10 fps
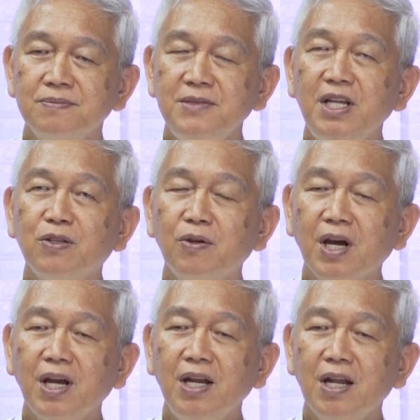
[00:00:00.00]
Dito
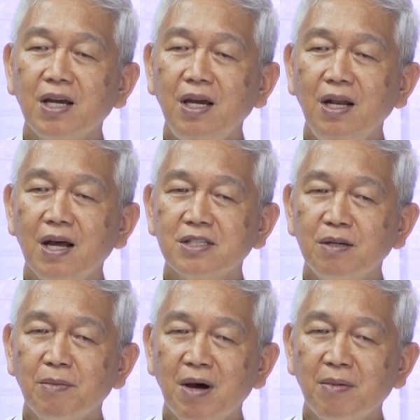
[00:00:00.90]
naging dakila si
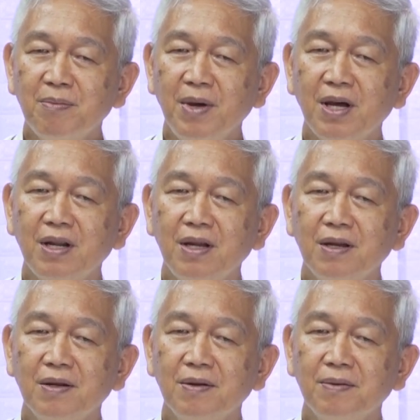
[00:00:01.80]
Mama Mary.
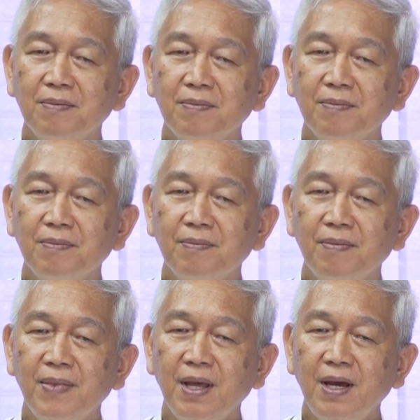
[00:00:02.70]

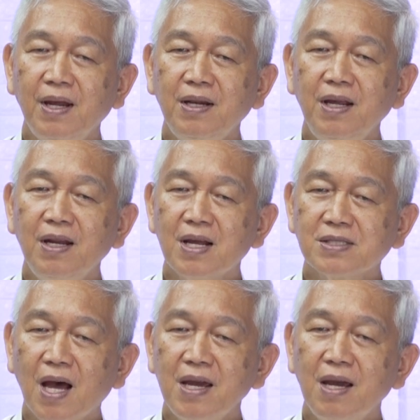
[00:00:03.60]
Hindi na
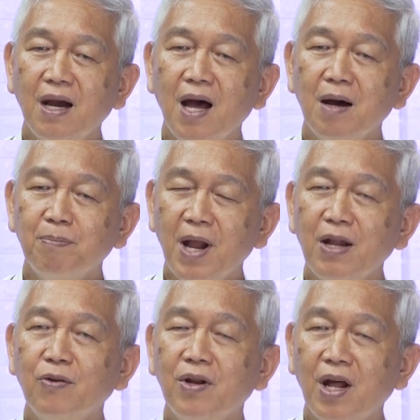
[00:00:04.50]
sayang ang
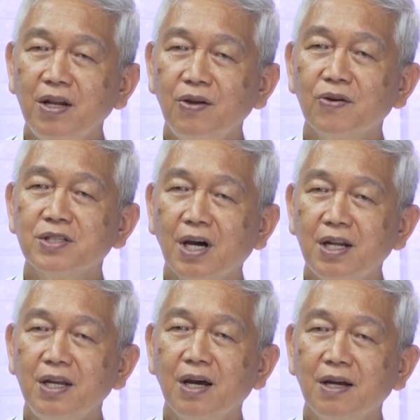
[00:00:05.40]
plano ng Diyos sa
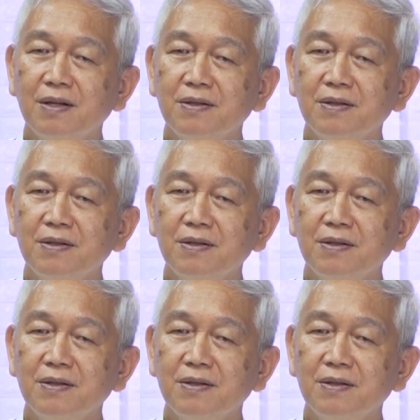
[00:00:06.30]
kanya.